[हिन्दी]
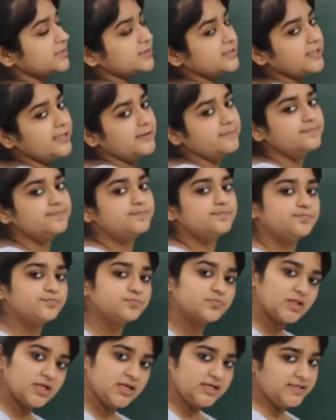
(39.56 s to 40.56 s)
लिखते हैं
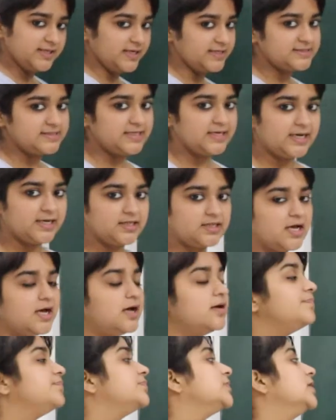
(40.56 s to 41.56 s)
यही सीखा था